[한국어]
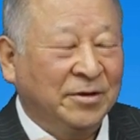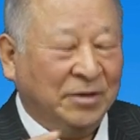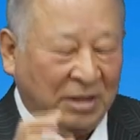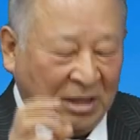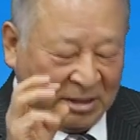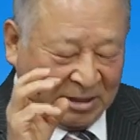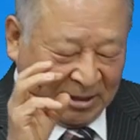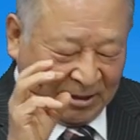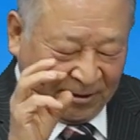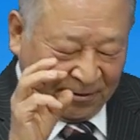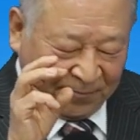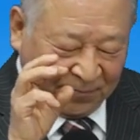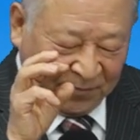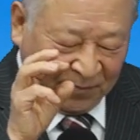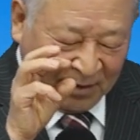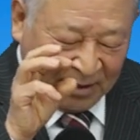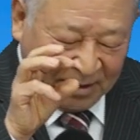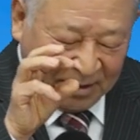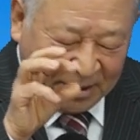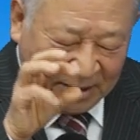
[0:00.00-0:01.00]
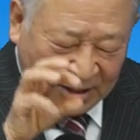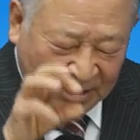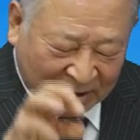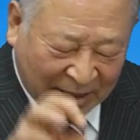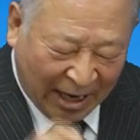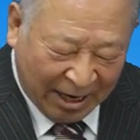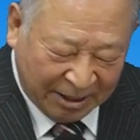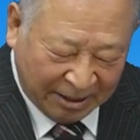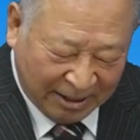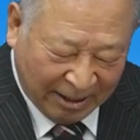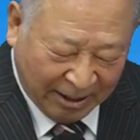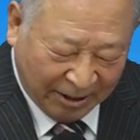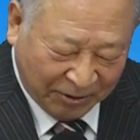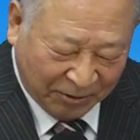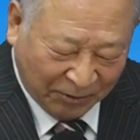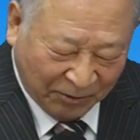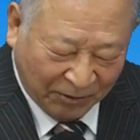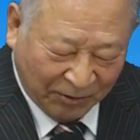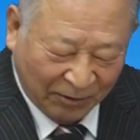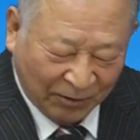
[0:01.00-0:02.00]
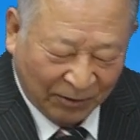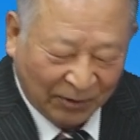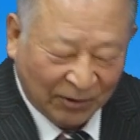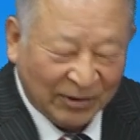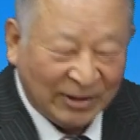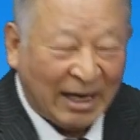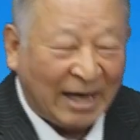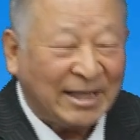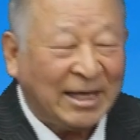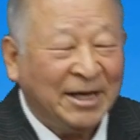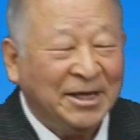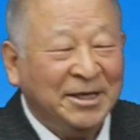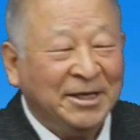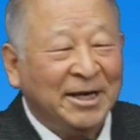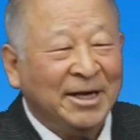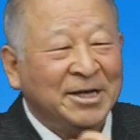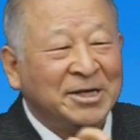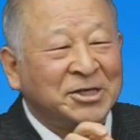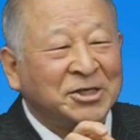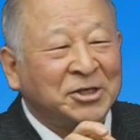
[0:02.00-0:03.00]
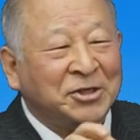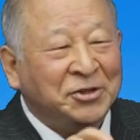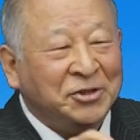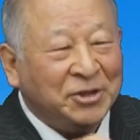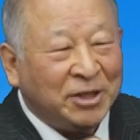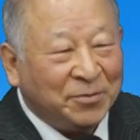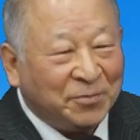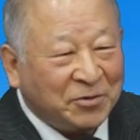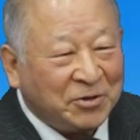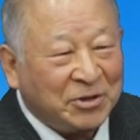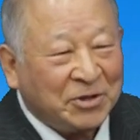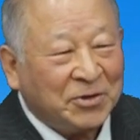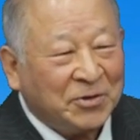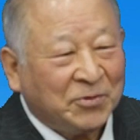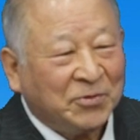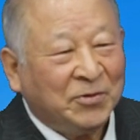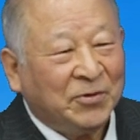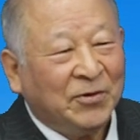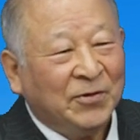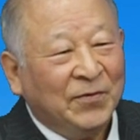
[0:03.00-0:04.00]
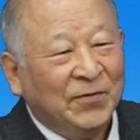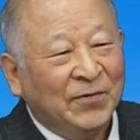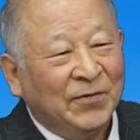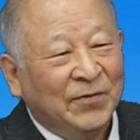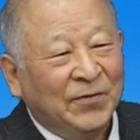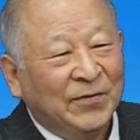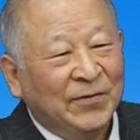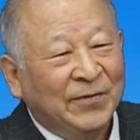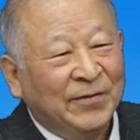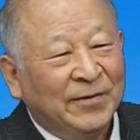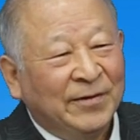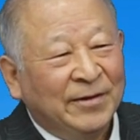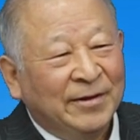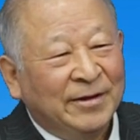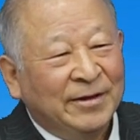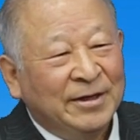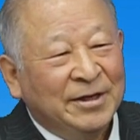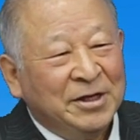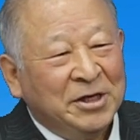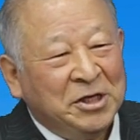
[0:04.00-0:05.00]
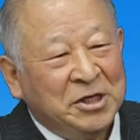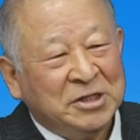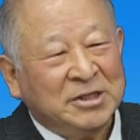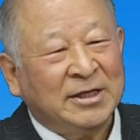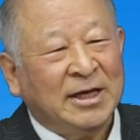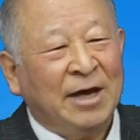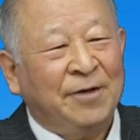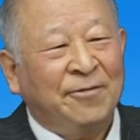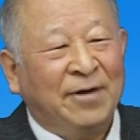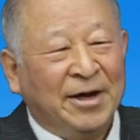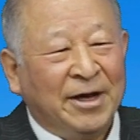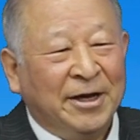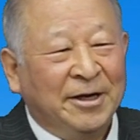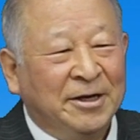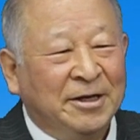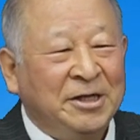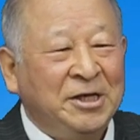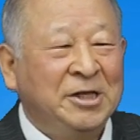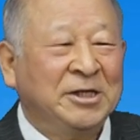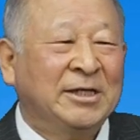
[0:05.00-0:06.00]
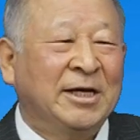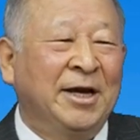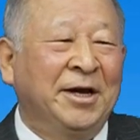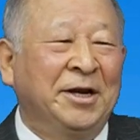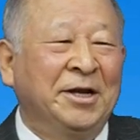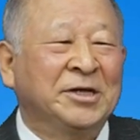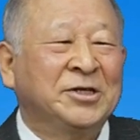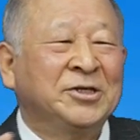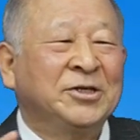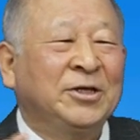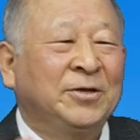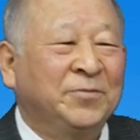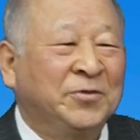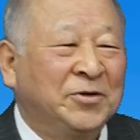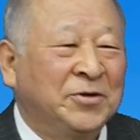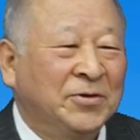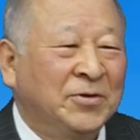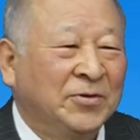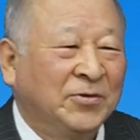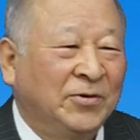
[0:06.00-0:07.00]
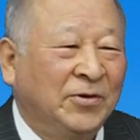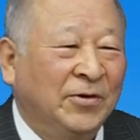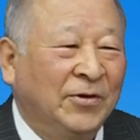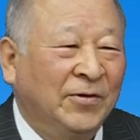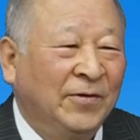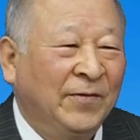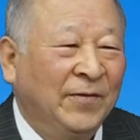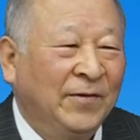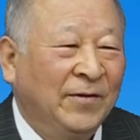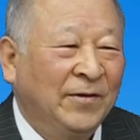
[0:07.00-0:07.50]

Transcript: 그래서 다이에게도 나단이라는 선지를 붙여줬고 키스기야 왕에는 이사야라는 선지를 붙여줬고